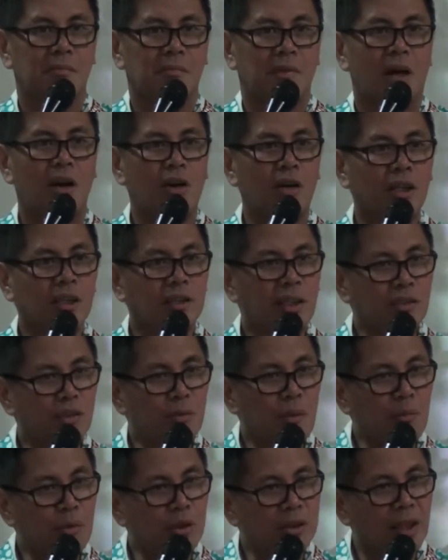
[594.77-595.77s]
Kalau kita
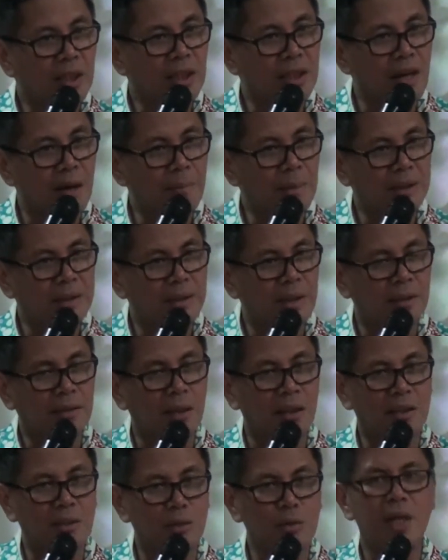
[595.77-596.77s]
cuma mau cari damai
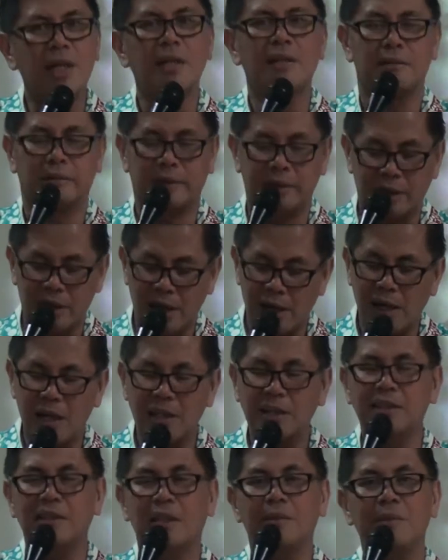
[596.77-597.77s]
sejahtera di dunia, saya kali
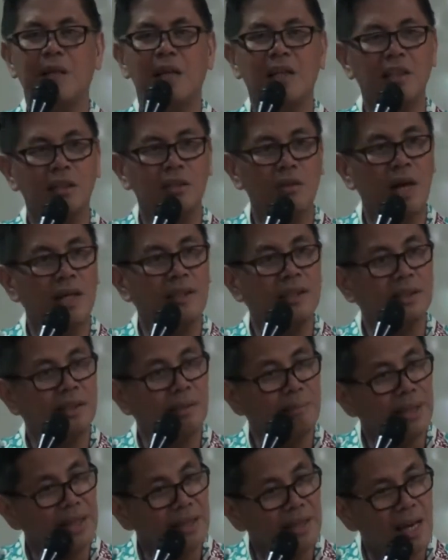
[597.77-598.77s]
lagi saya bilang itu hanya
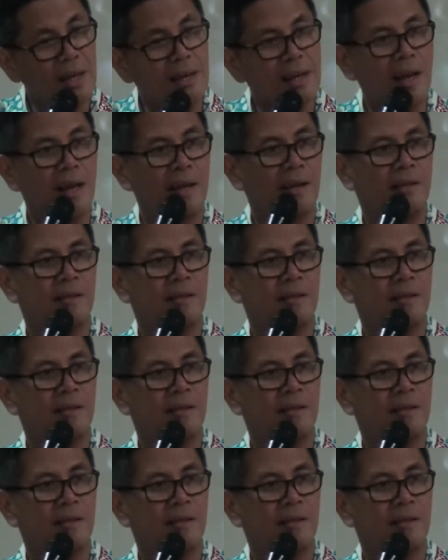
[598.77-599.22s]
sementara.